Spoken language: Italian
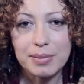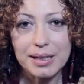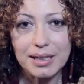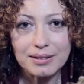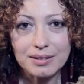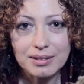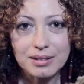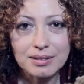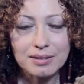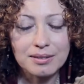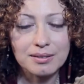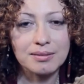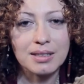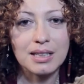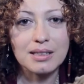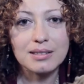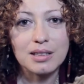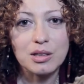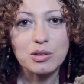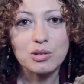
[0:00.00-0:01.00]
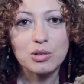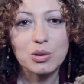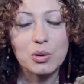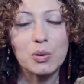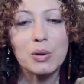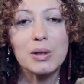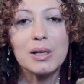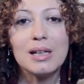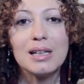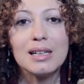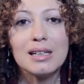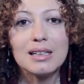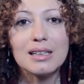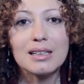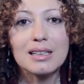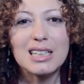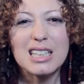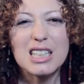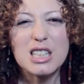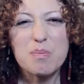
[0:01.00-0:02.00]
pet, nel senso
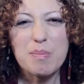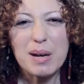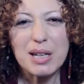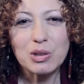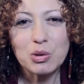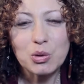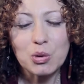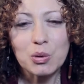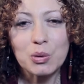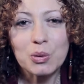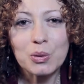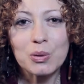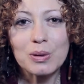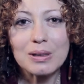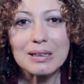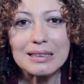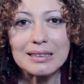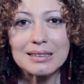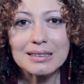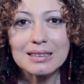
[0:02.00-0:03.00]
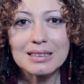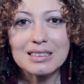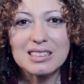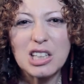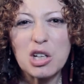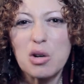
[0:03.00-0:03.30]
eh, che spesso eh,